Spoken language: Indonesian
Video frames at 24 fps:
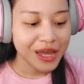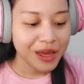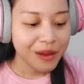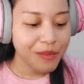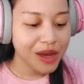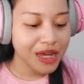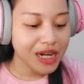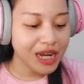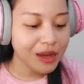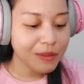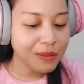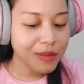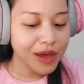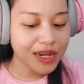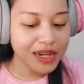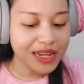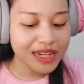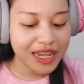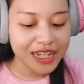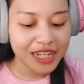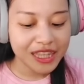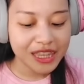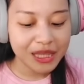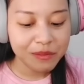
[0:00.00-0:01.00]

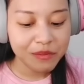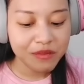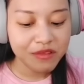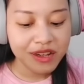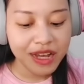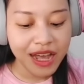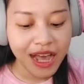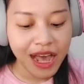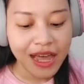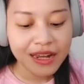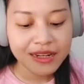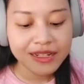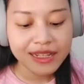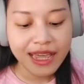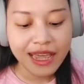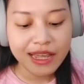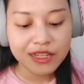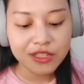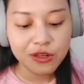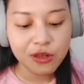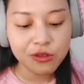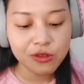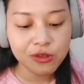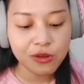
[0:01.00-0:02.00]
Barang-barang yang ditemukan
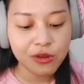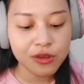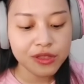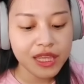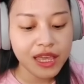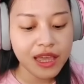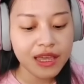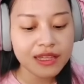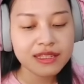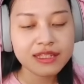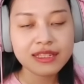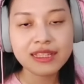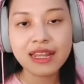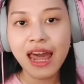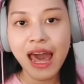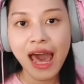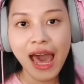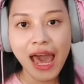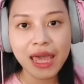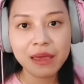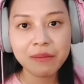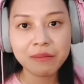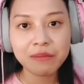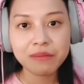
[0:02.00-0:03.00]
kayak contohnya
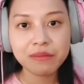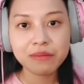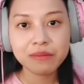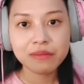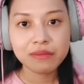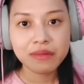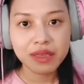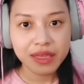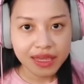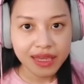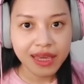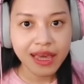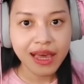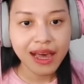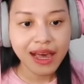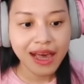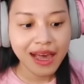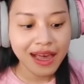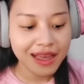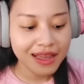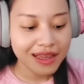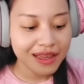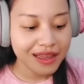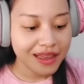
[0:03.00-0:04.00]
slime,
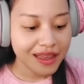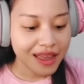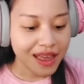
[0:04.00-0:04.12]
iya.